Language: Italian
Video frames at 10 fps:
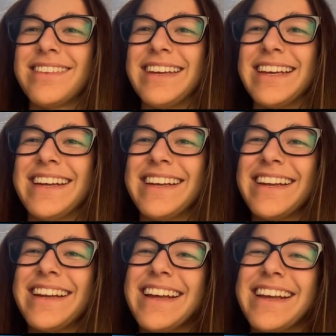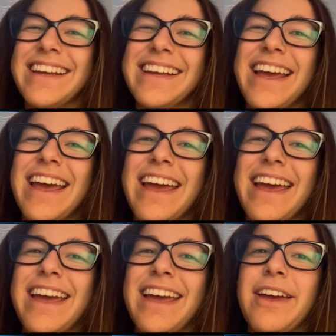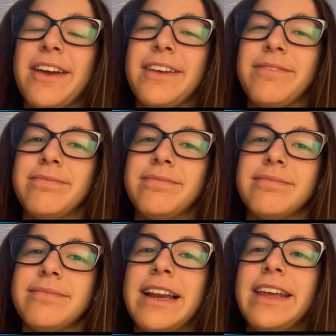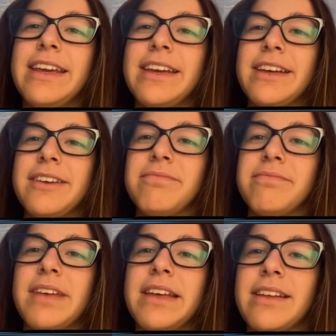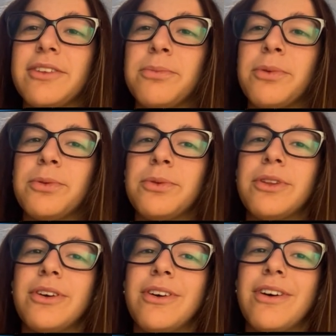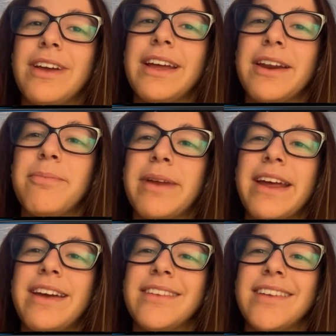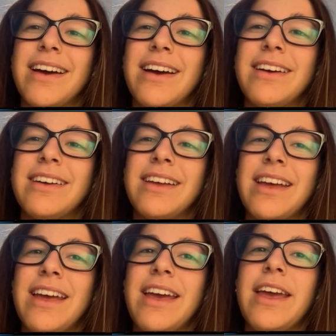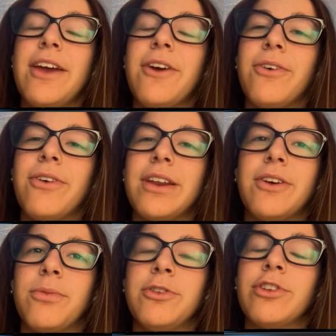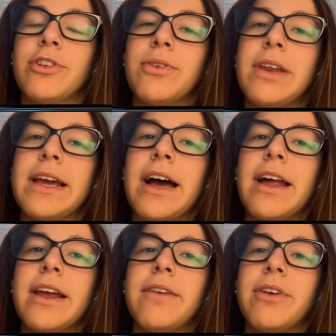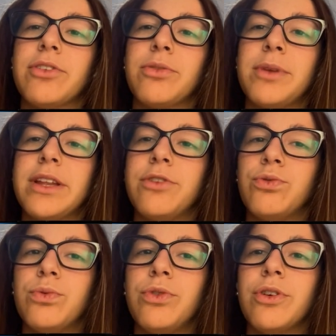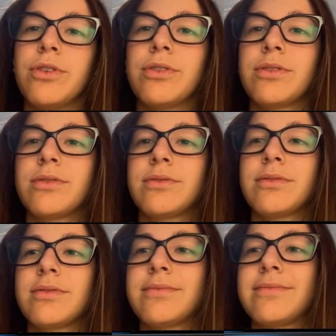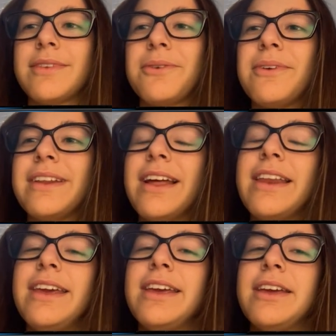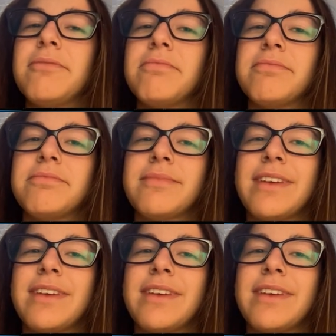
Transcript: Sì. E da lì è stato un po' tutto in ripresa e ho ricominciato con le gare verso metà giugno. Uh-huh. Da lì